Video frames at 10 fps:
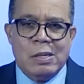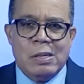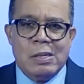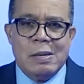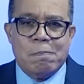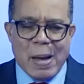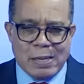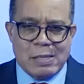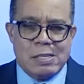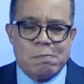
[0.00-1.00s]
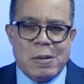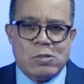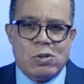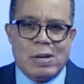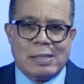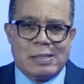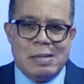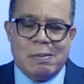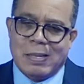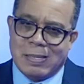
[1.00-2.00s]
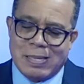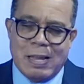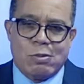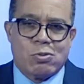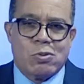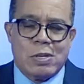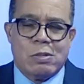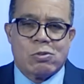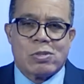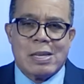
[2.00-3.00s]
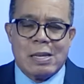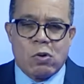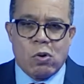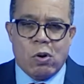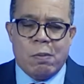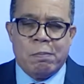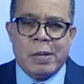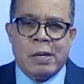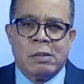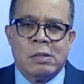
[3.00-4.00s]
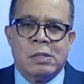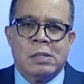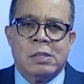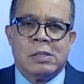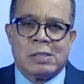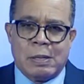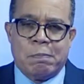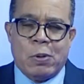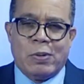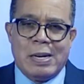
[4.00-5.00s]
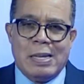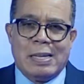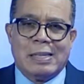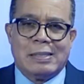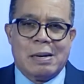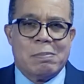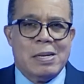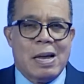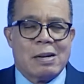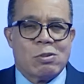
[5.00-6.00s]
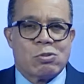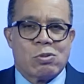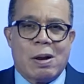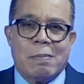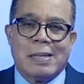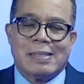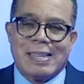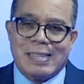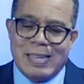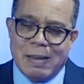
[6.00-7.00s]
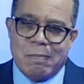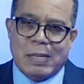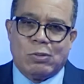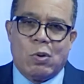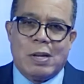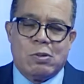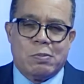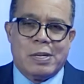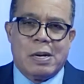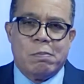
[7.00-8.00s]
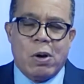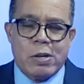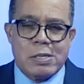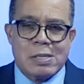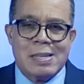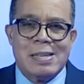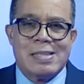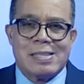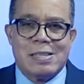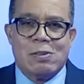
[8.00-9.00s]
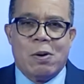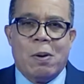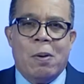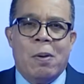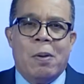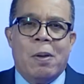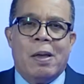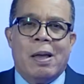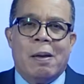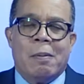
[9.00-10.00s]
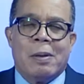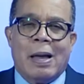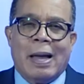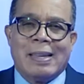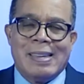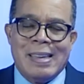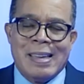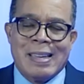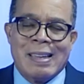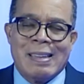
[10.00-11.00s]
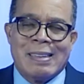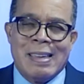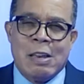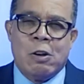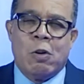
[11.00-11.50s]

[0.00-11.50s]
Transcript: y participación activa de Estados Unidos y Colombia, se podría determinar no solamente quién mató a Jovenel Mois, sino a quién, quién lo